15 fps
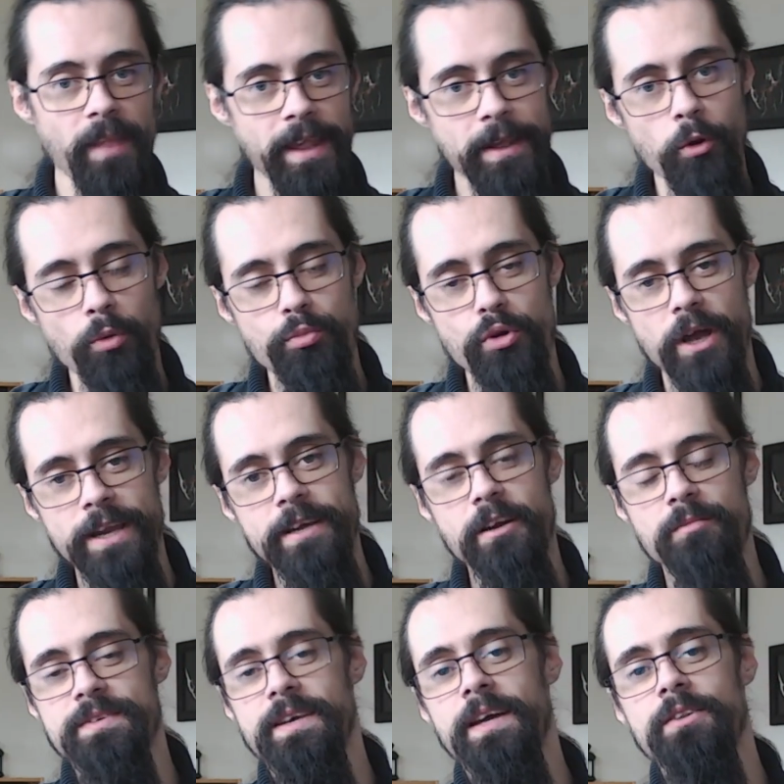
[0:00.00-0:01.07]
Et on peut aller
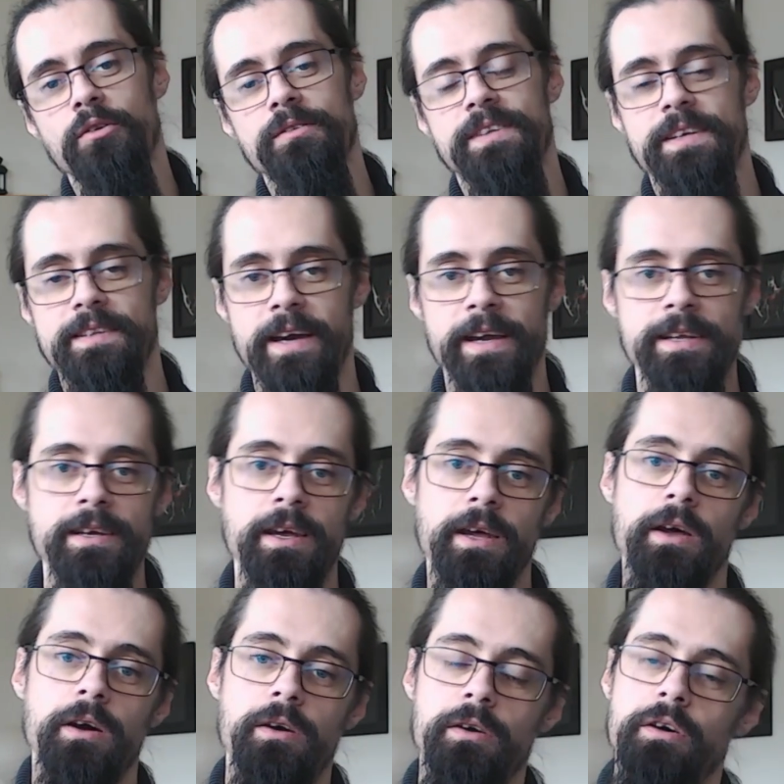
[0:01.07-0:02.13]
comme ça dans le détail
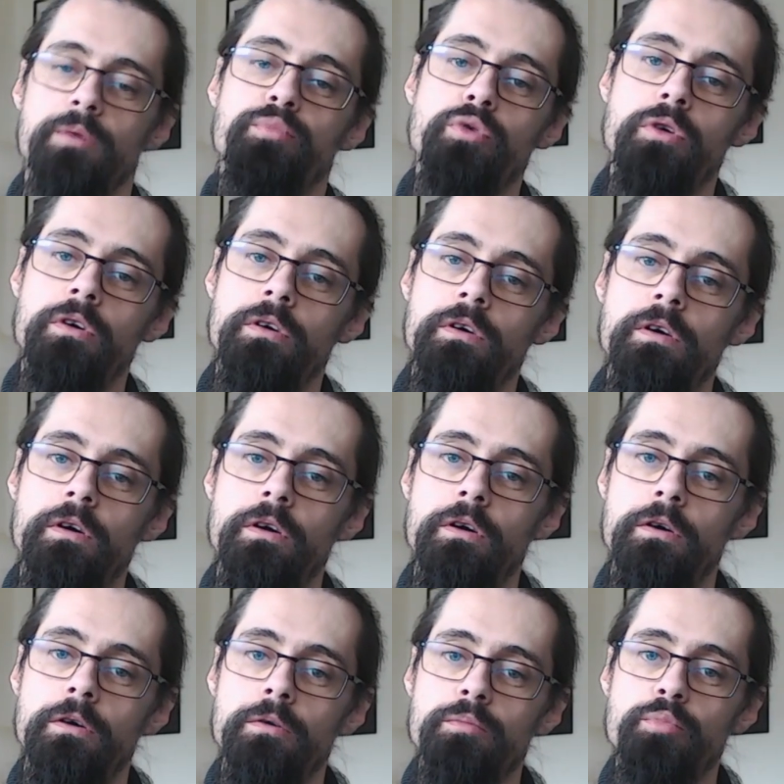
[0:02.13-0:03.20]
pour,
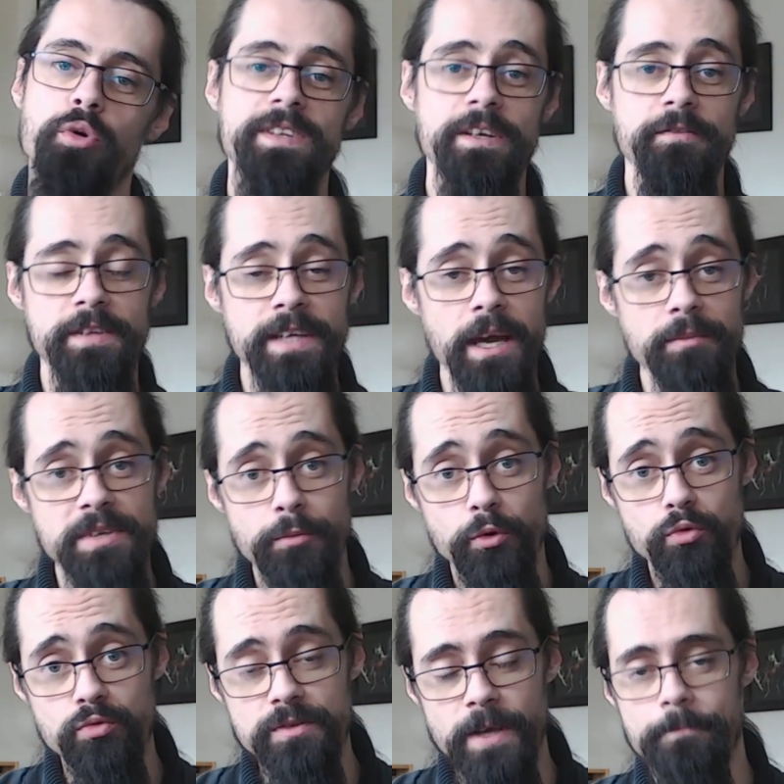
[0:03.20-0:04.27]
pour définir un petit peu
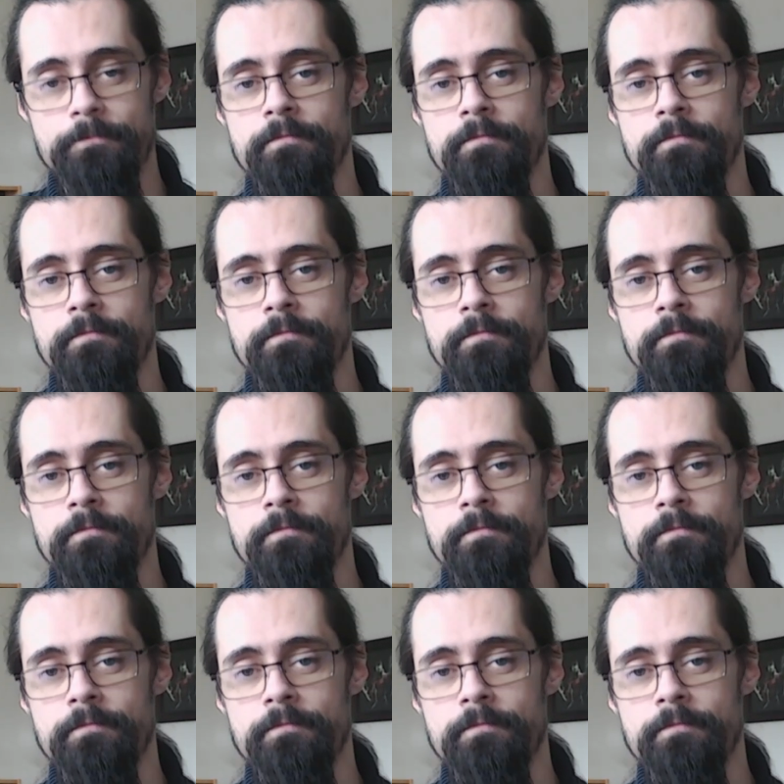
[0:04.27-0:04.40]
tout ça